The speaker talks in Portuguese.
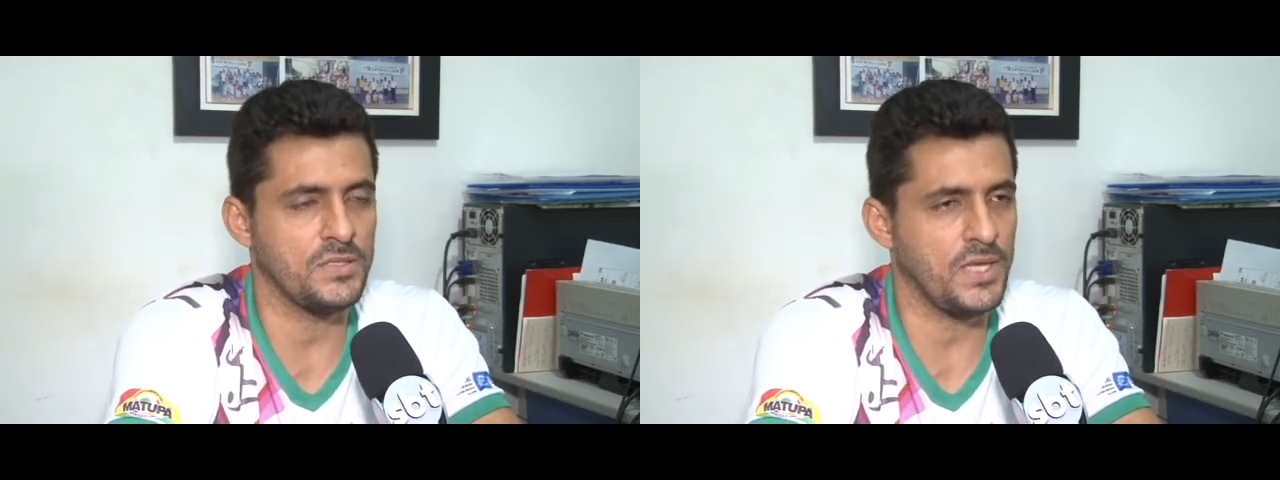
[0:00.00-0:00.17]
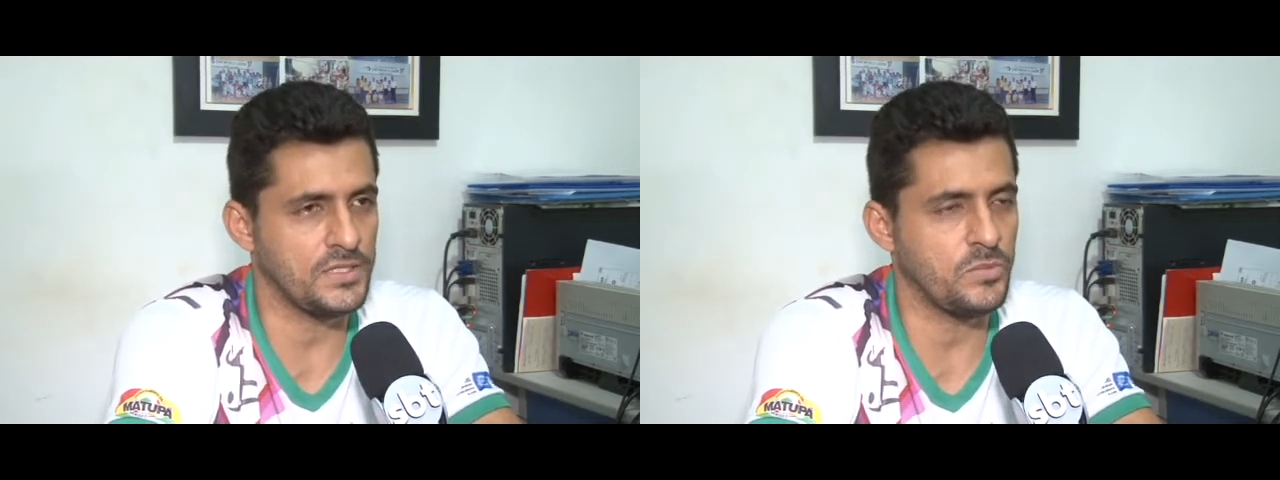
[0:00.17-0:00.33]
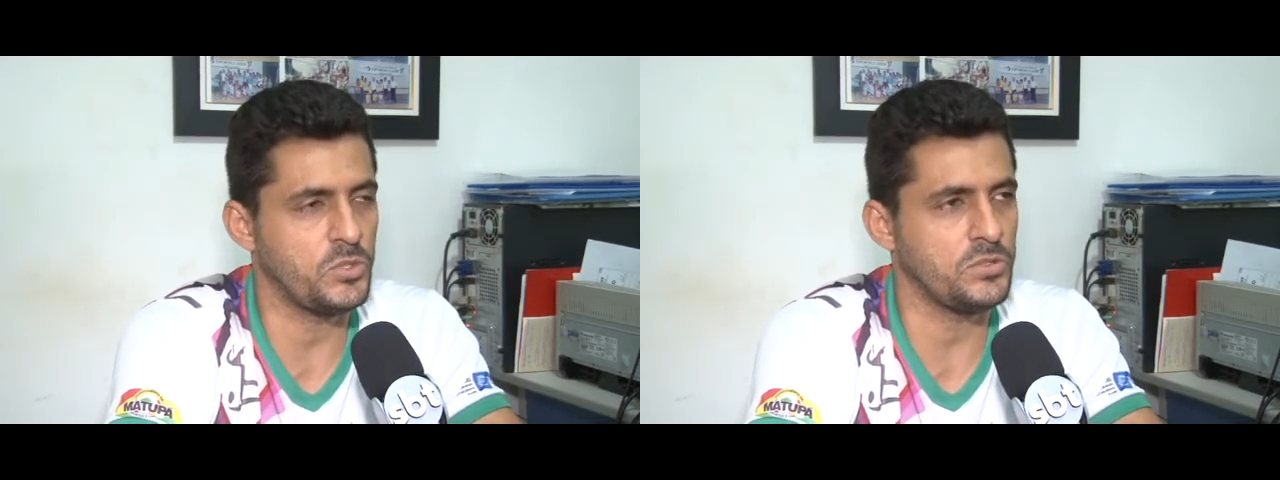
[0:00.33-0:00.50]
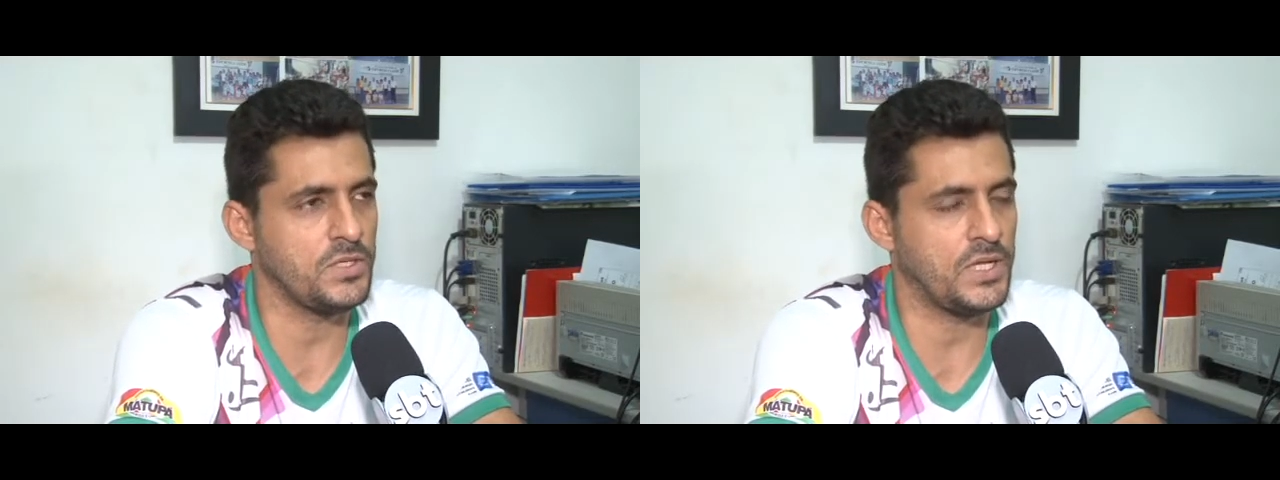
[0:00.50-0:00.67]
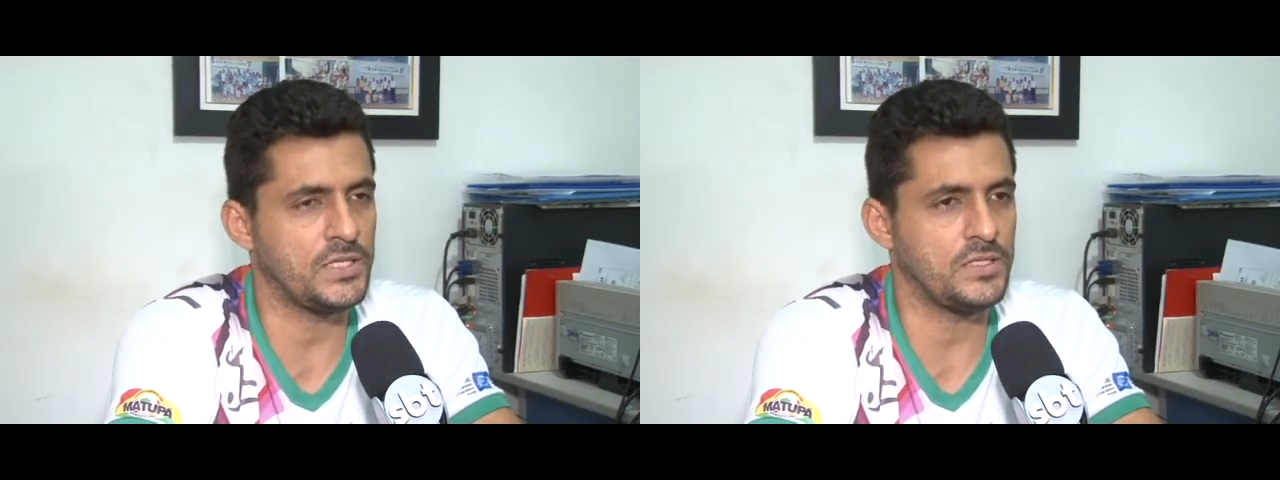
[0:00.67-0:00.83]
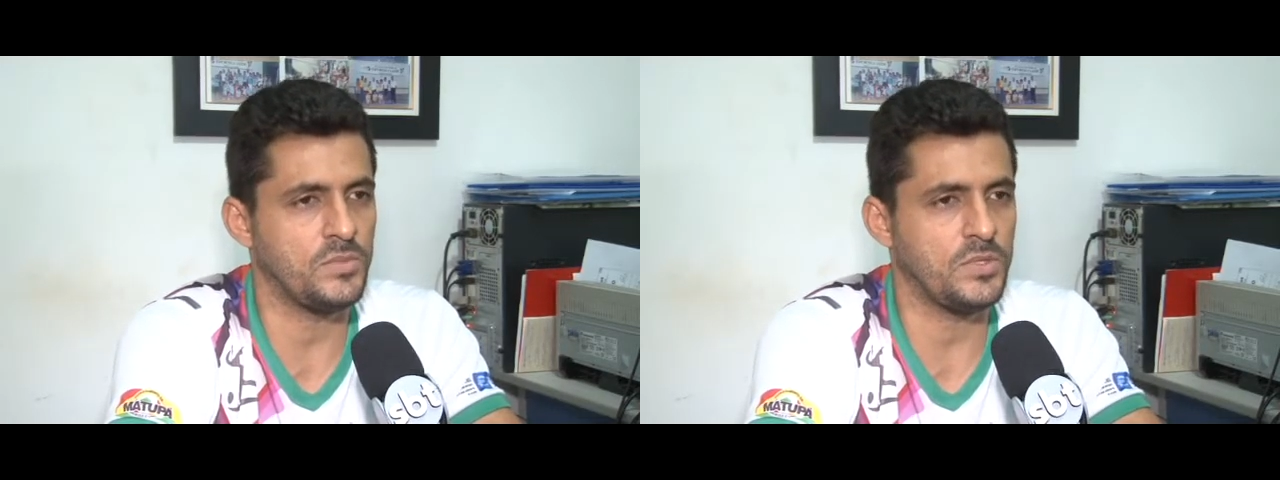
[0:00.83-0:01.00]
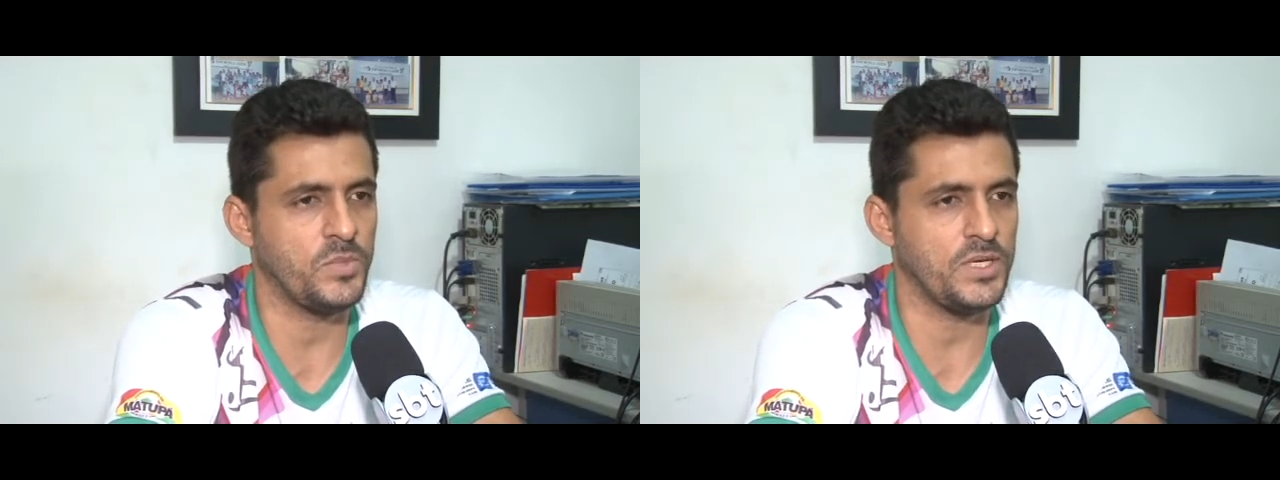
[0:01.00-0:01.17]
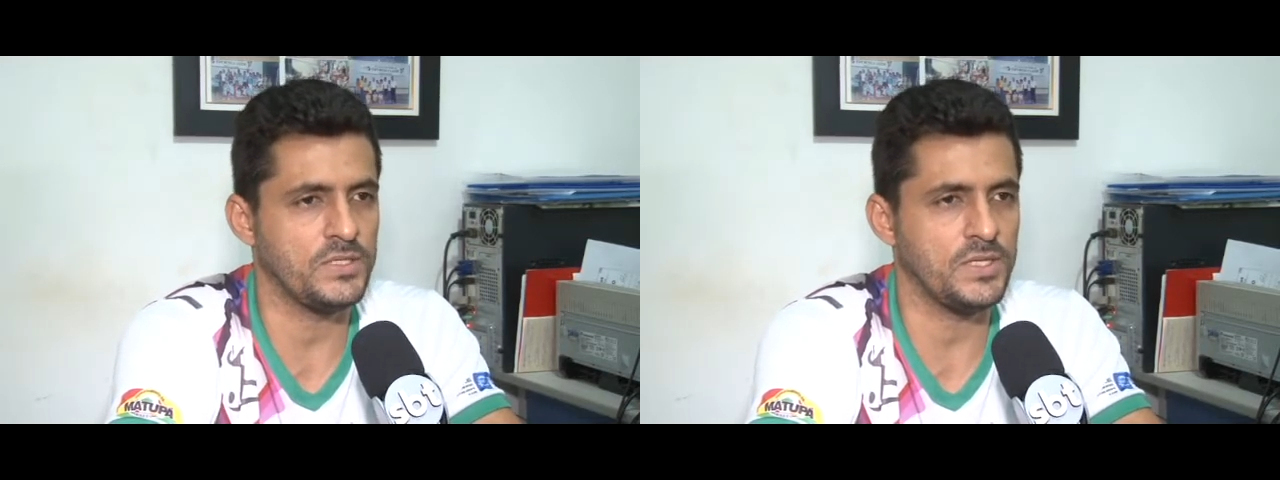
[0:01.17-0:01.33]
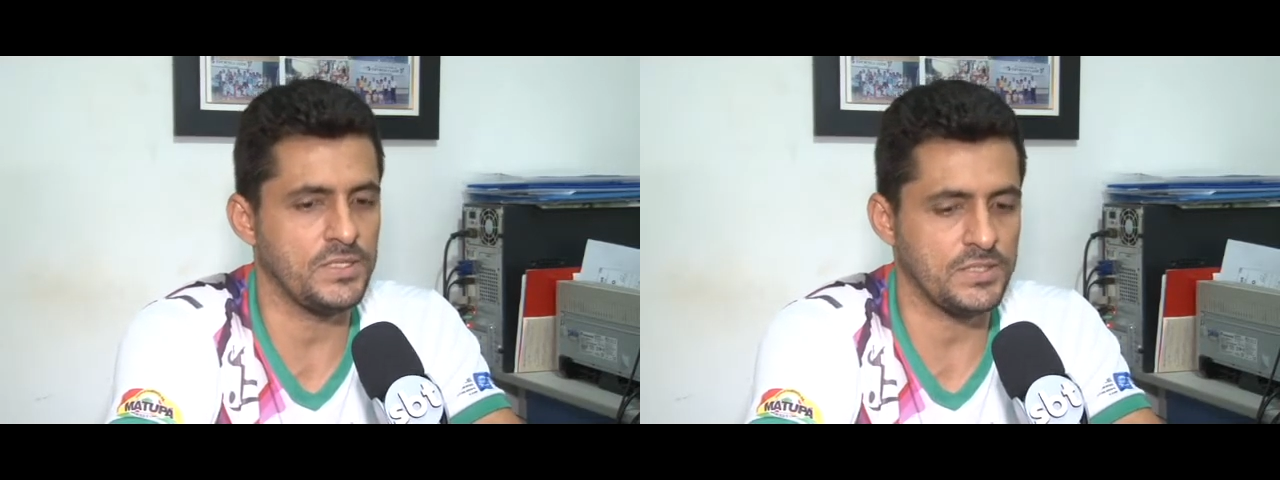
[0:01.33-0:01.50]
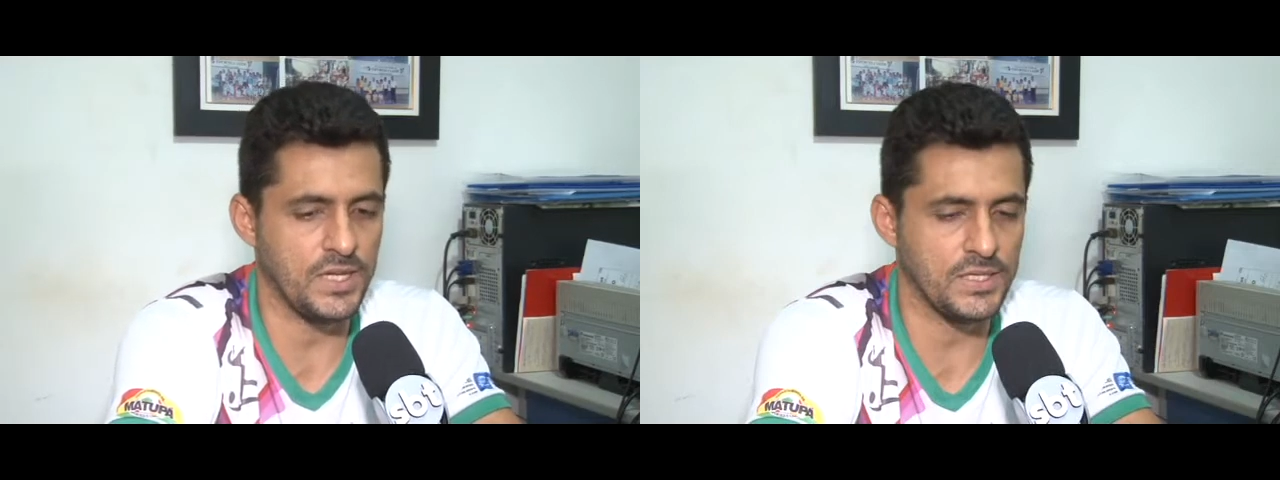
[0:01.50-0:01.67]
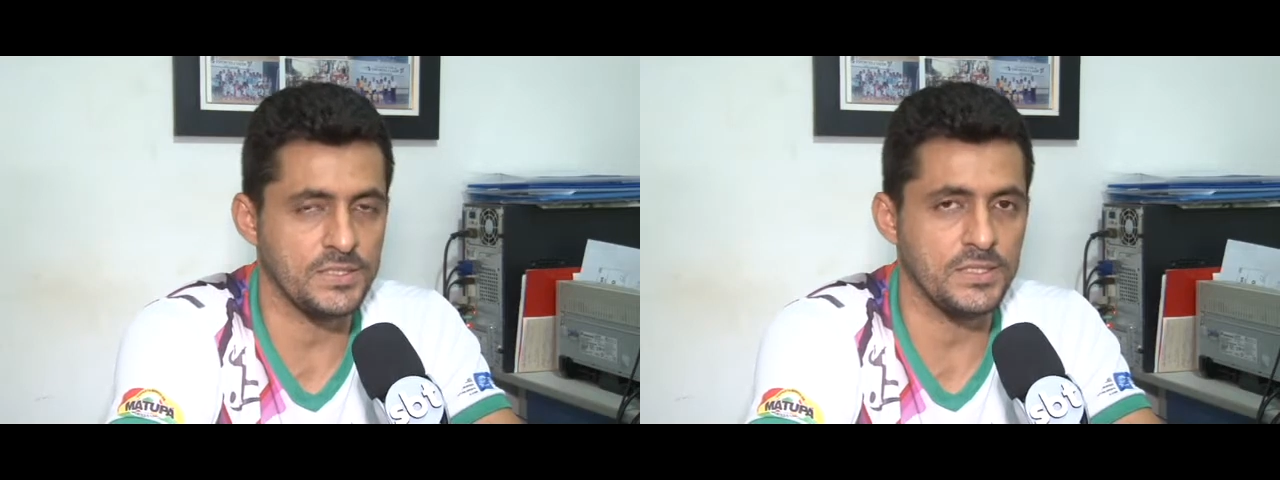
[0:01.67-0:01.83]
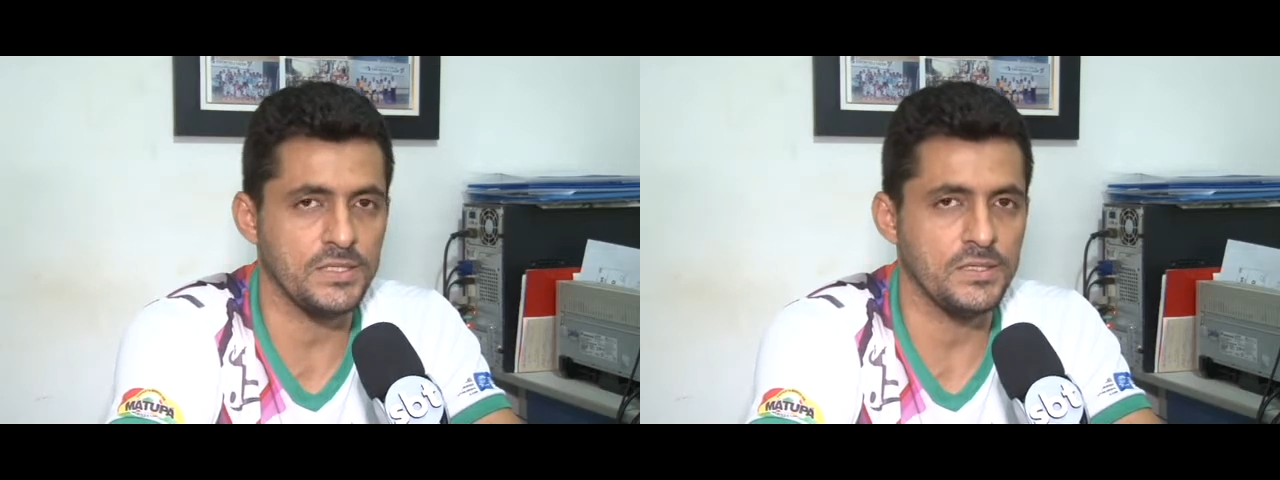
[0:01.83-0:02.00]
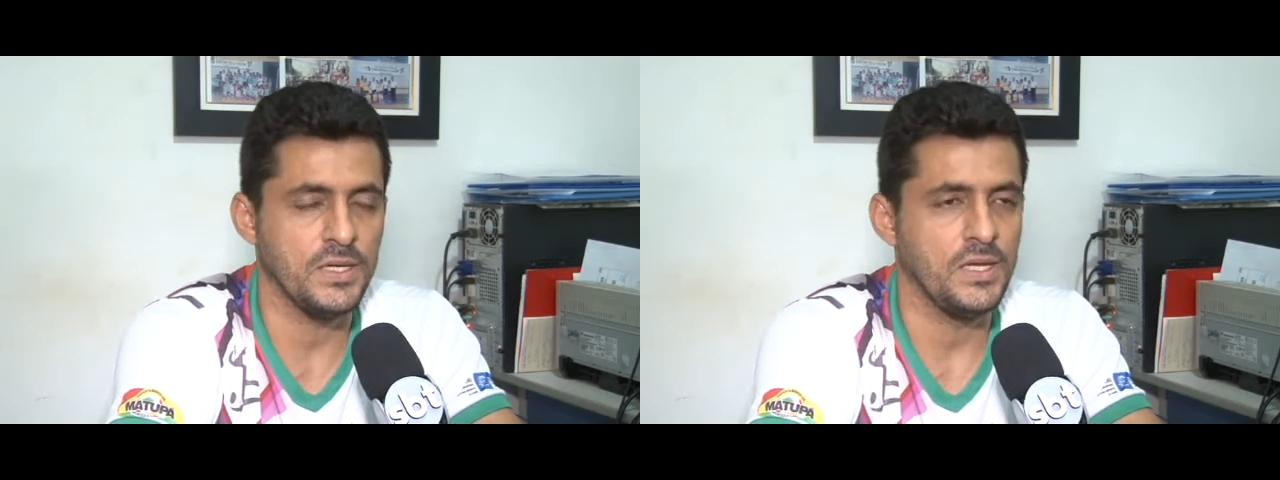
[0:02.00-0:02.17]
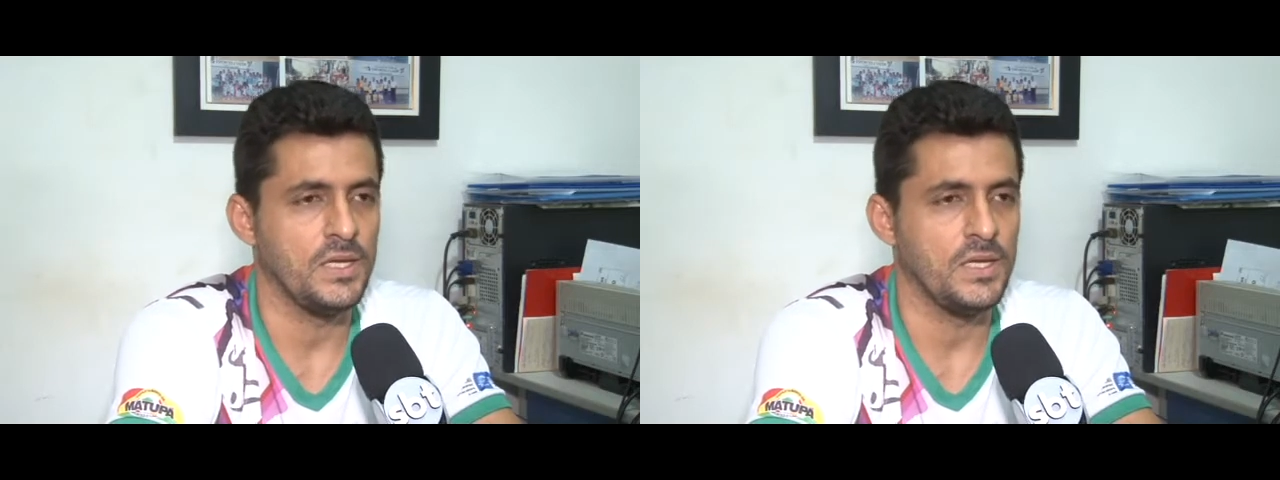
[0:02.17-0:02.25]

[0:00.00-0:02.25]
Dá essa oportunidade também para eles terem esse lazer.